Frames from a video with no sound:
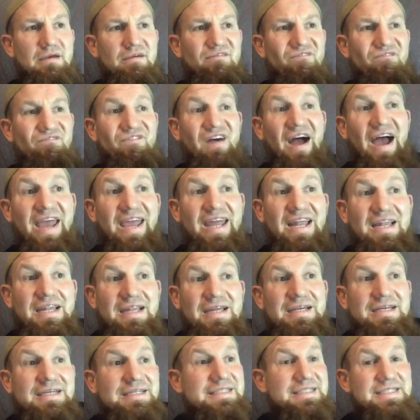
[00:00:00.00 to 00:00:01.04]
weil
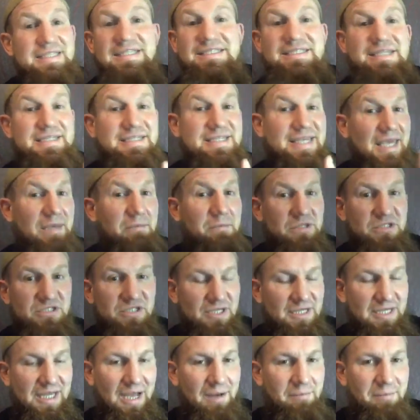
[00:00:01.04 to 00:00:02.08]
es diese Themen
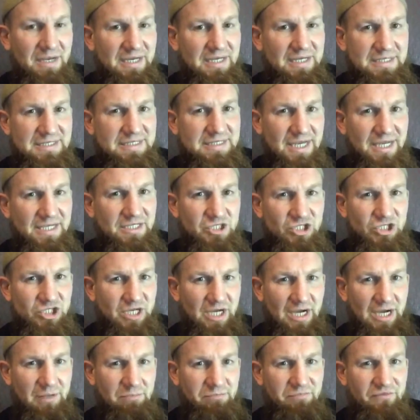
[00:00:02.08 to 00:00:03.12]
zur damaligen Zeit nicht
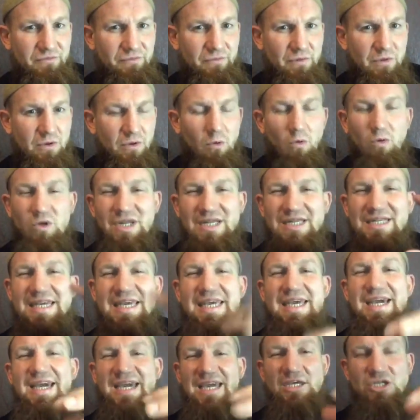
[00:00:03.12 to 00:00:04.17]
gab. Oder die
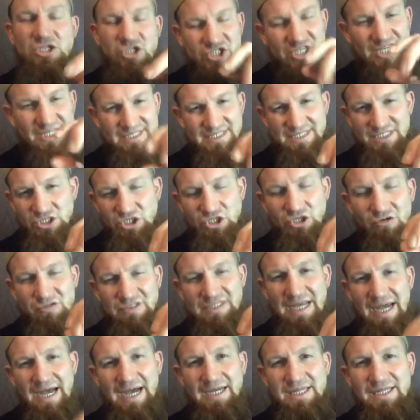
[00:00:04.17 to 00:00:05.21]
geringschätzen, nicht
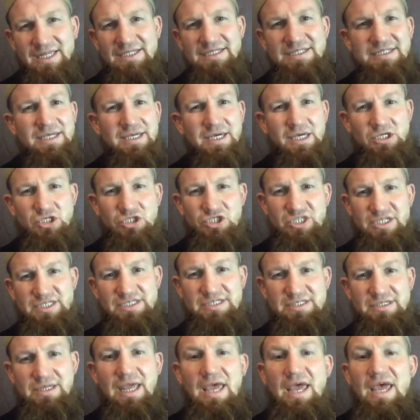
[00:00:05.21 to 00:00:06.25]
außer Acht lassen,
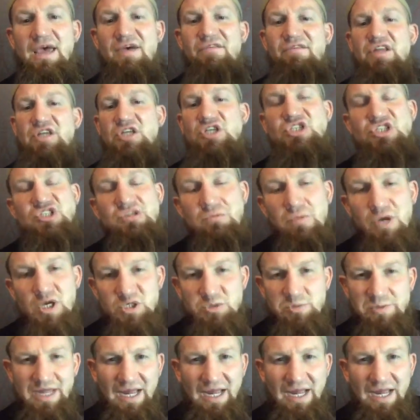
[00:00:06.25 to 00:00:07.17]
geringschätzen. Wenn ich zum Beispiel